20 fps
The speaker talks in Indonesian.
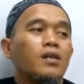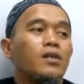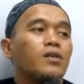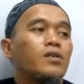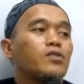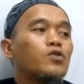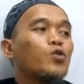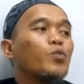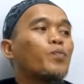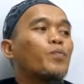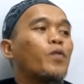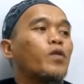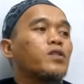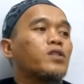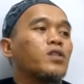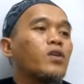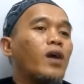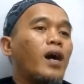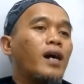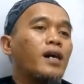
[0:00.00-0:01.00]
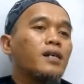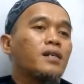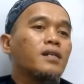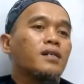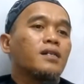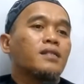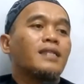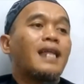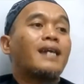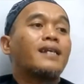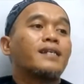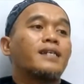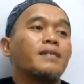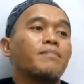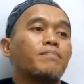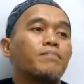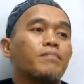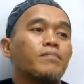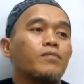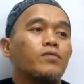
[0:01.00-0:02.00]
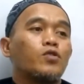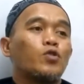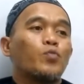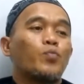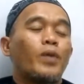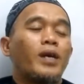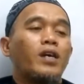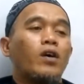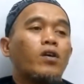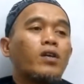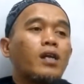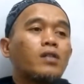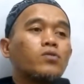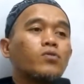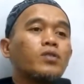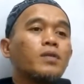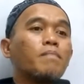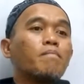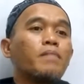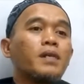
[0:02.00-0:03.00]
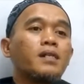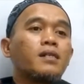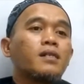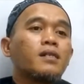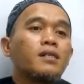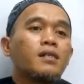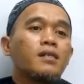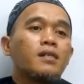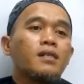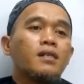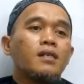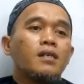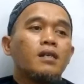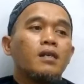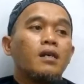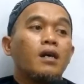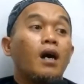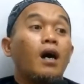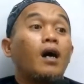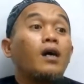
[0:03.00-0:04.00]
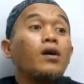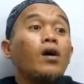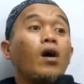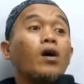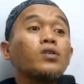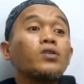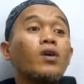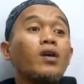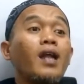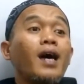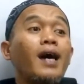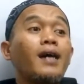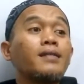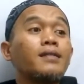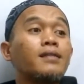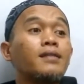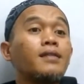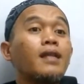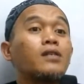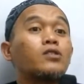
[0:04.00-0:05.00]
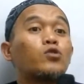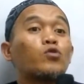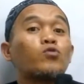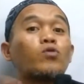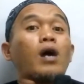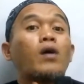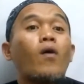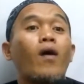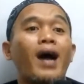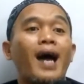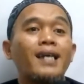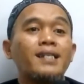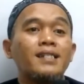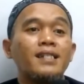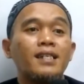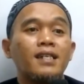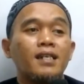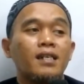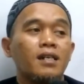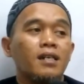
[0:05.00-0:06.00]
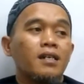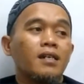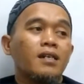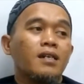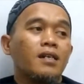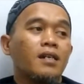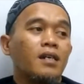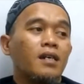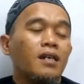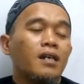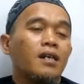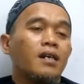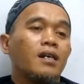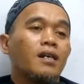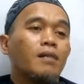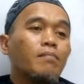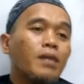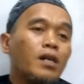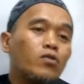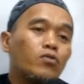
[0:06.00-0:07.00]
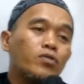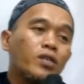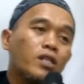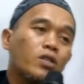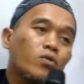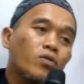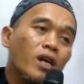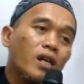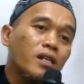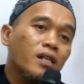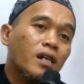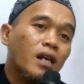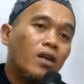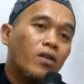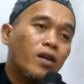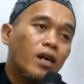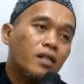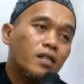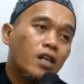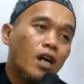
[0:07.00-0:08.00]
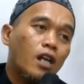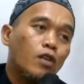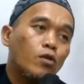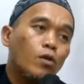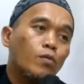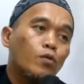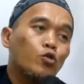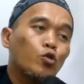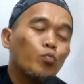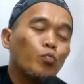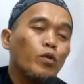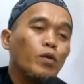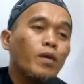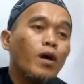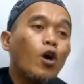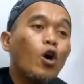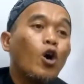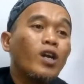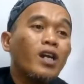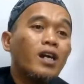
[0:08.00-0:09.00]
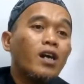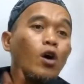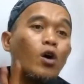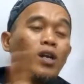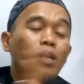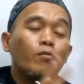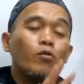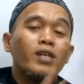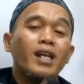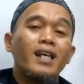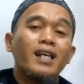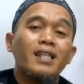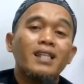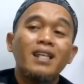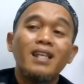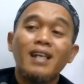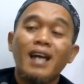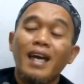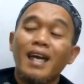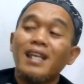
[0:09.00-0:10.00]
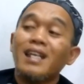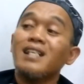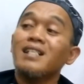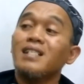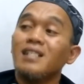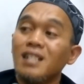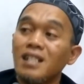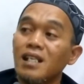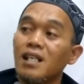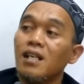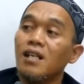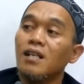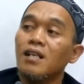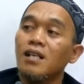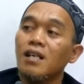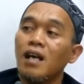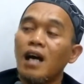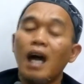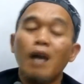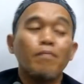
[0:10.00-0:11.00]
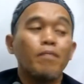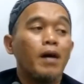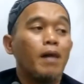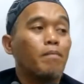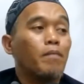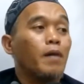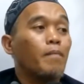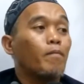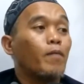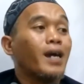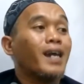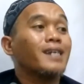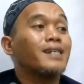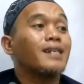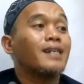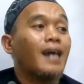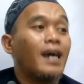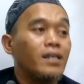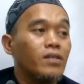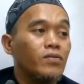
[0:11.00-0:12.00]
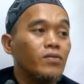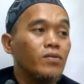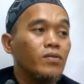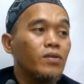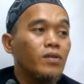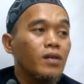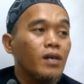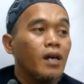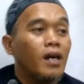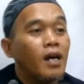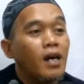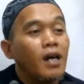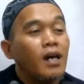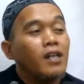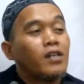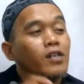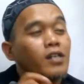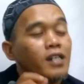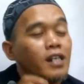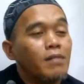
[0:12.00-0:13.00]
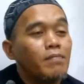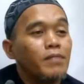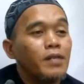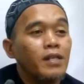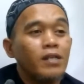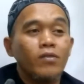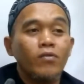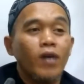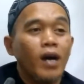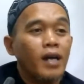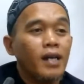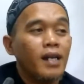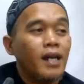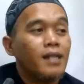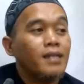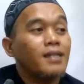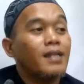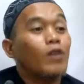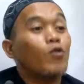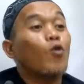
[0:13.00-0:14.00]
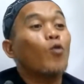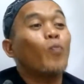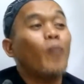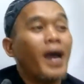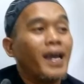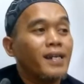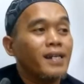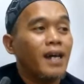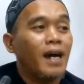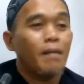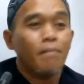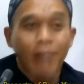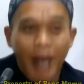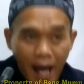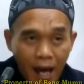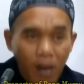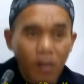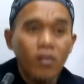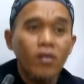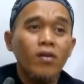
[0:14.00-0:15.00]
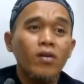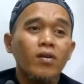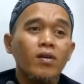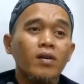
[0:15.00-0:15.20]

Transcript: Support doang, target supaya orang tuh demen. Ayo sholat, tar surga gua kasih manusia itu kan kalau kata Allah Subhima orang-orang model kita ini kayak anak kecil apa-apa pakai dirayu nah kita beliin gua kita tergupain dah mau